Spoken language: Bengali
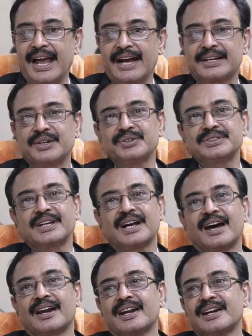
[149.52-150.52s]
একটা হচ্ছে
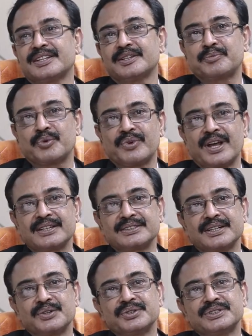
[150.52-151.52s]
কারখানাতে
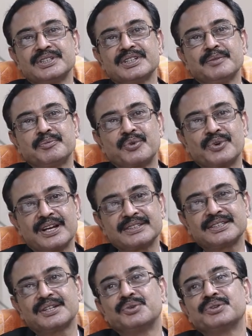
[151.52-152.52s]
প্রোডাকশান হচ্ছে না
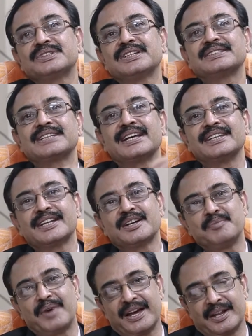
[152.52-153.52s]
প্রোডাকশান হচ্ছে সেখান থেকে
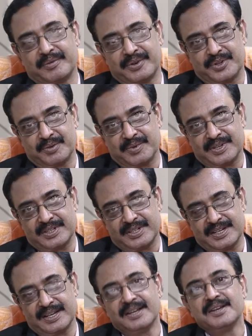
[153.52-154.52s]
বাইরে বেরোতে পারছে
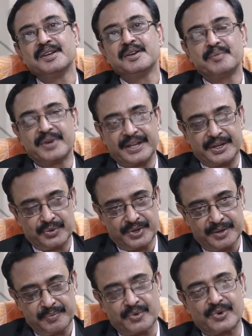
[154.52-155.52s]
না মানে
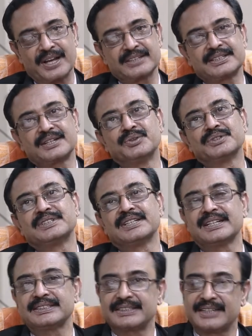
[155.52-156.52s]
ইউরিন প্রোডাকশান হচ্ছে
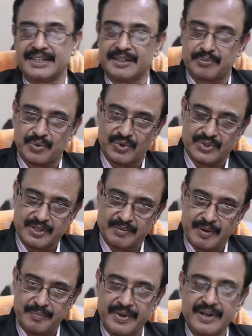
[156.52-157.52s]
না সেটা নেফ্রোলজির
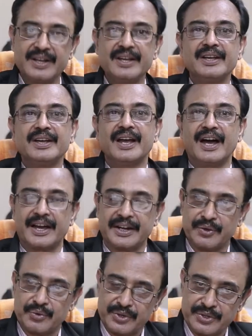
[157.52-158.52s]
ব্যাপার আর
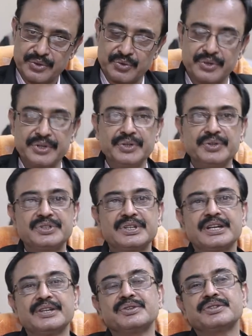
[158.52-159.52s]
ইউরিন তৈরি হচ্ছে
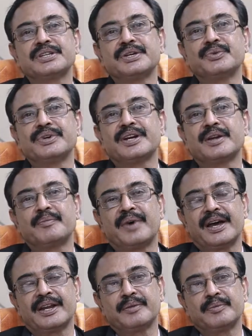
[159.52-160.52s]
কিন্তু সেই ইউরিনটা
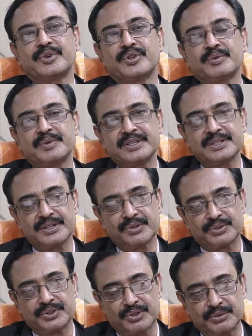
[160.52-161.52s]
বাইরে বেরোতে পারছে না
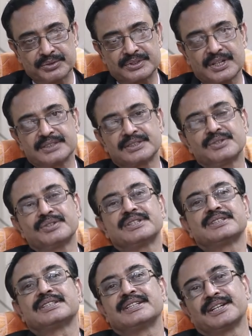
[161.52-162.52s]
কোথাও অস্ট্রাকশন হচ্ছে
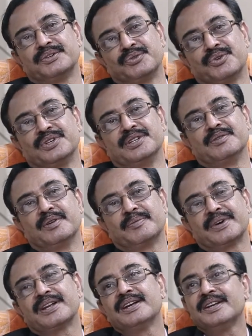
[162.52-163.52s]
সেটা ইউরোলজির ব্যাপার